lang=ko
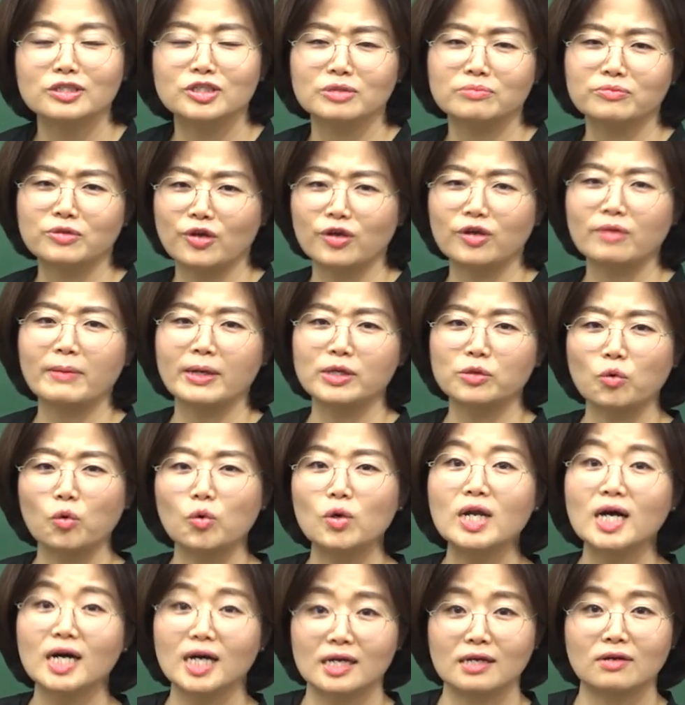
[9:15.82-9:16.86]
지금 되게 많이
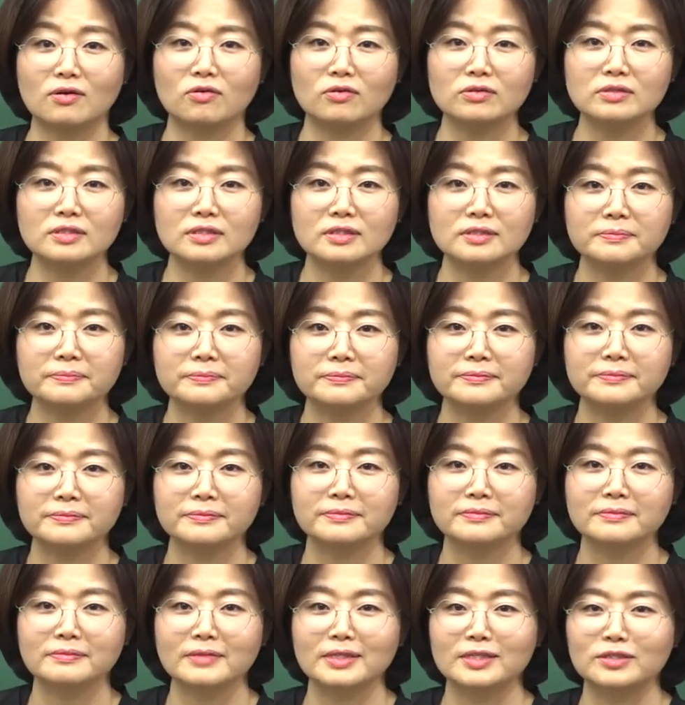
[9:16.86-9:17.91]
올라가 있거든.
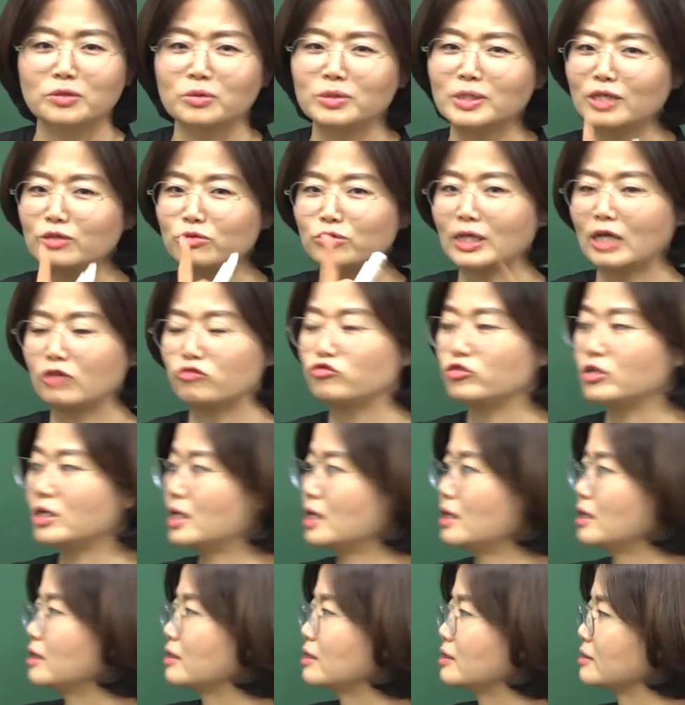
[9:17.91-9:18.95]
그런 얘기도 나중에
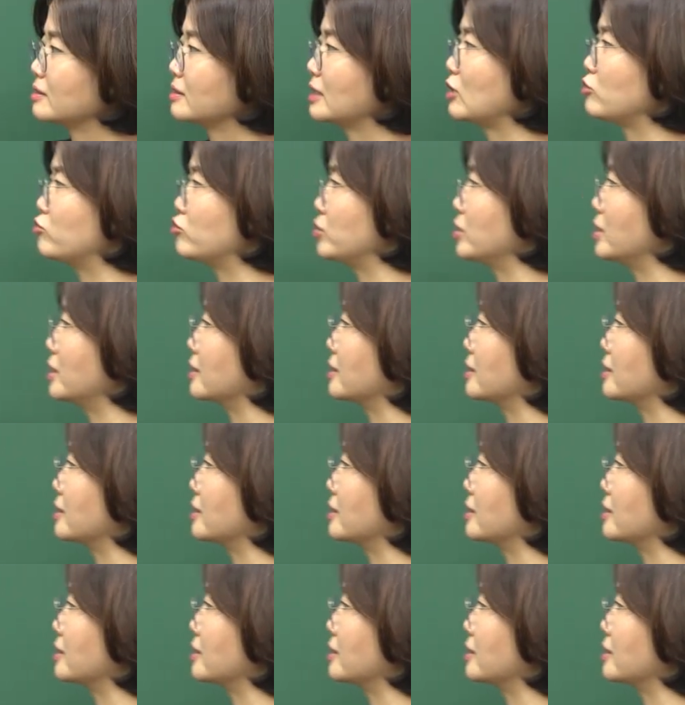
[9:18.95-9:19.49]
나중에.